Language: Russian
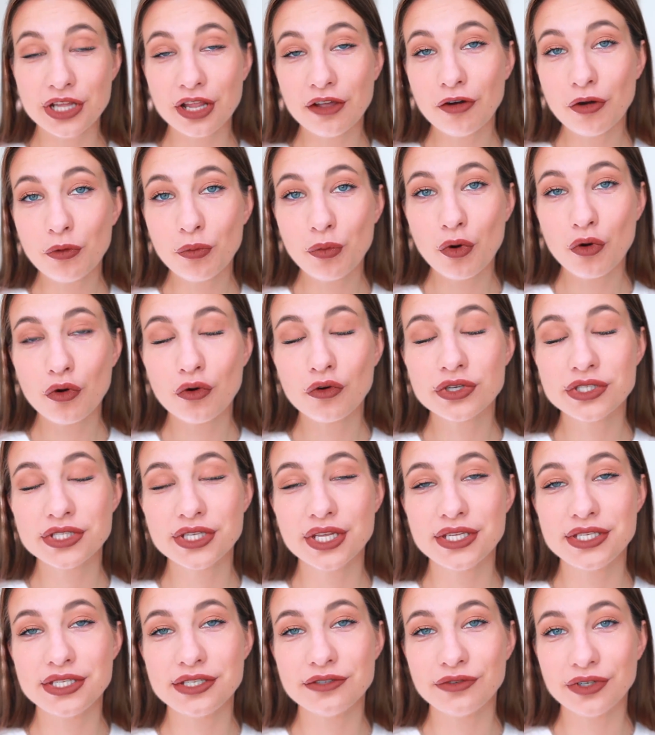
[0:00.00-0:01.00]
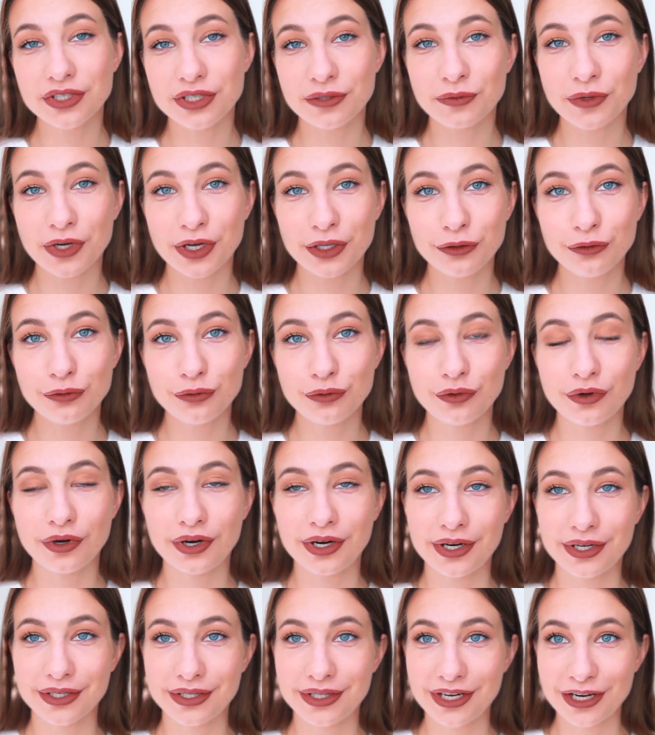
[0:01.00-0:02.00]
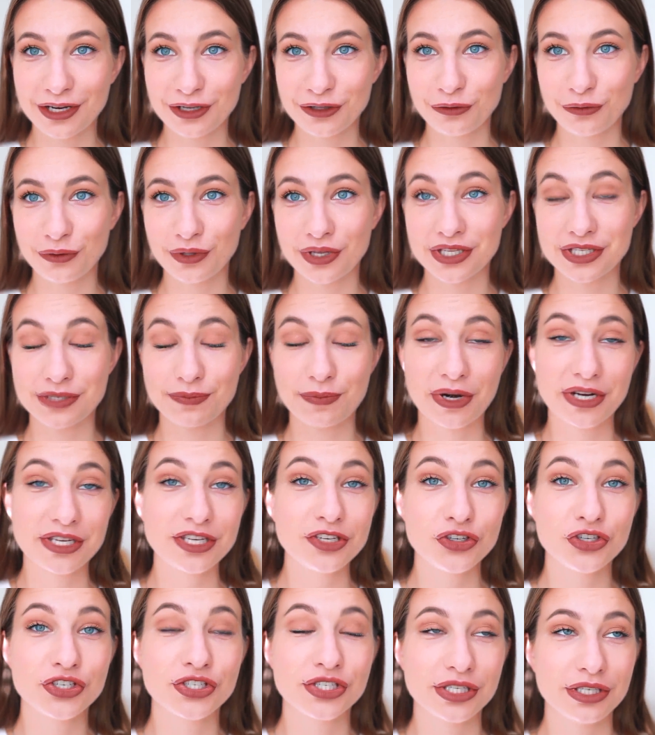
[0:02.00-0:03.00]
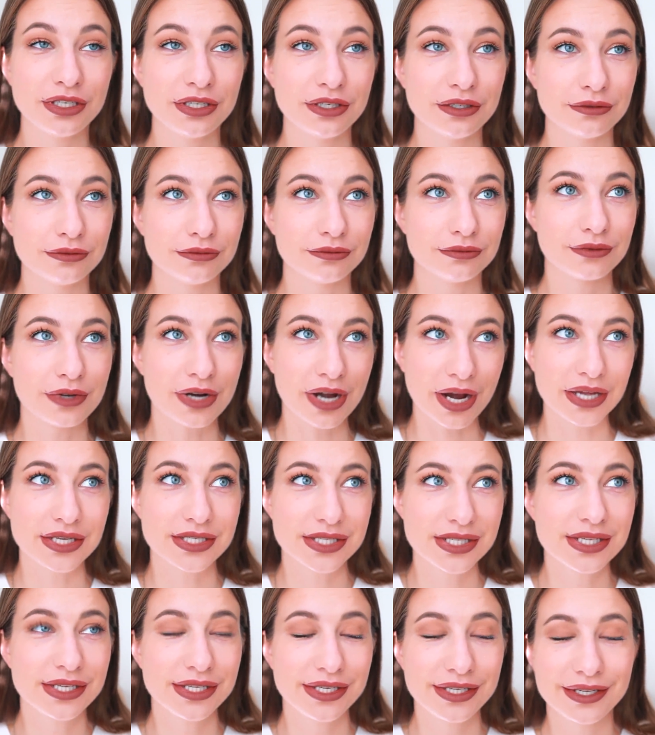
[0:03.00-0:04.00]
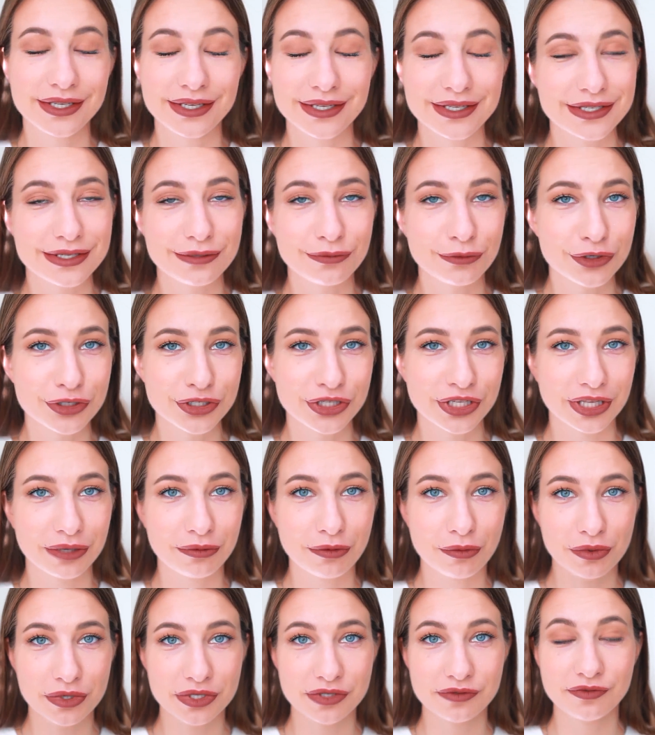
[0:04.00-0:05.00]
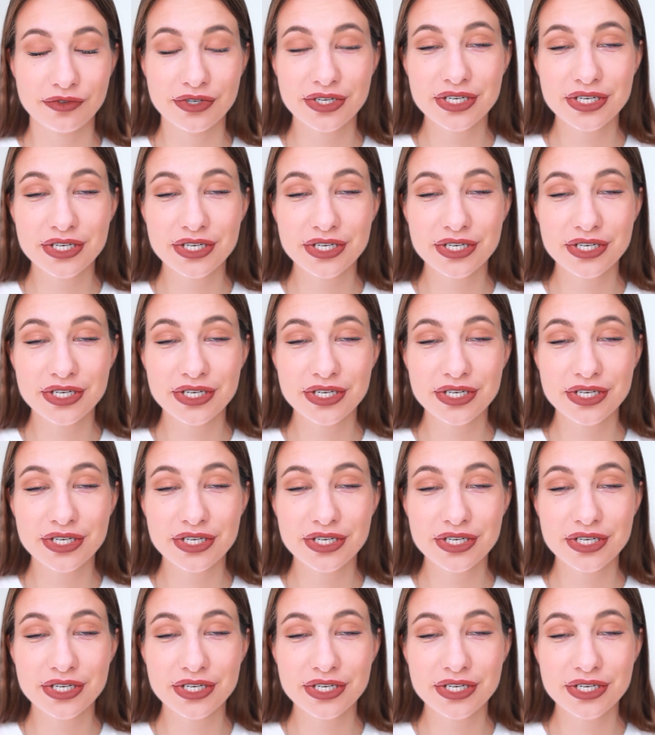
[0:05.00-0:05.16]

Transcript: слава богу, кстати, в этом году тренд у нас практически разные, если можно таким образом